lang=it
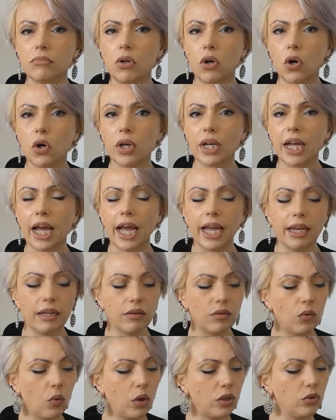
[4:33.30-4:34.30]
Ok?
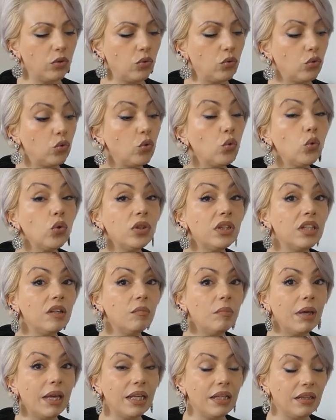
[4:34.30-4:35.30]
Quando tu ti
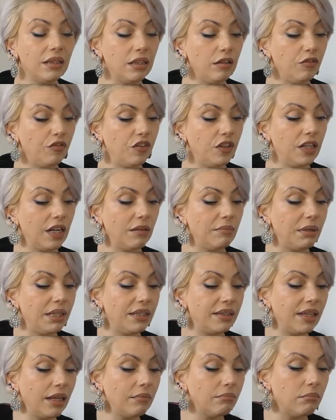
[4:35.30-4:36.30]
metti
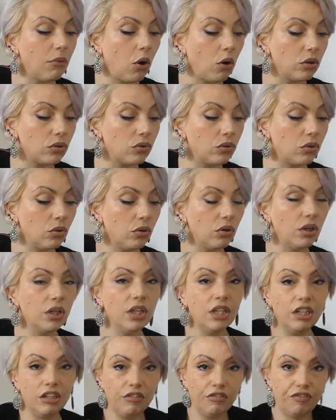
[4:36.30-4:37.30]
finalmente in moto
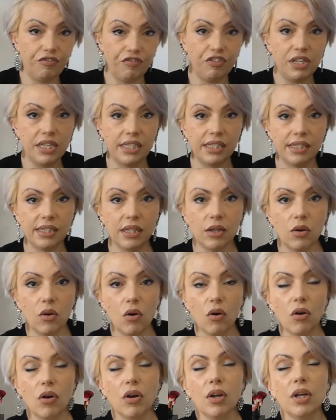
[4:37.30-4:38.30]

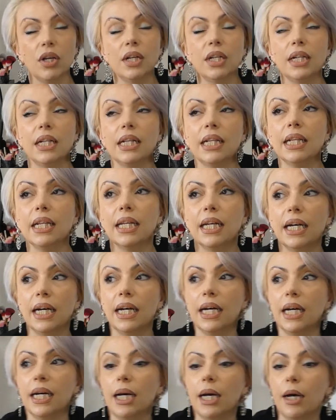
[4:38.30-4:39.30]
fisico
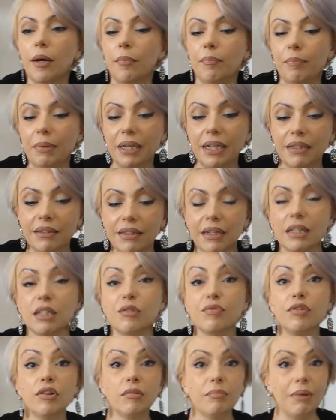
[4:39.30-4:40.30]
eh, per
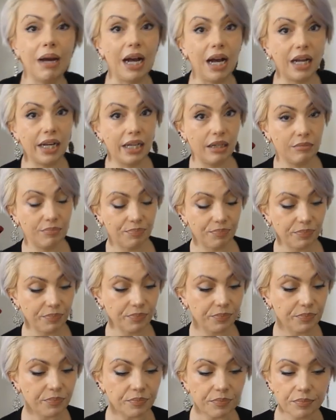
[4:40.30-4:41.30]
trasformare
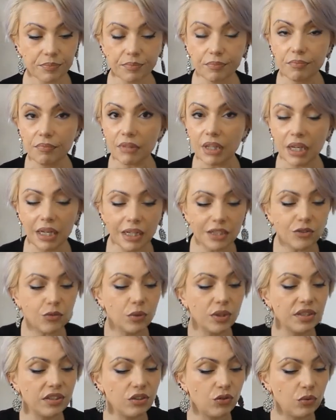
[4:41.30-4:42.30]
la
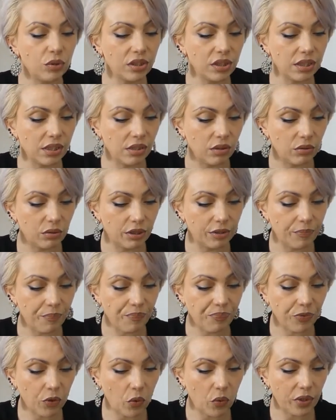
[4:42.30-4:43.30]
tua situazione
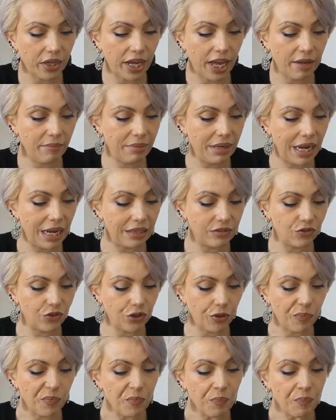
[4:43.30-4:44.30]
ok bilancia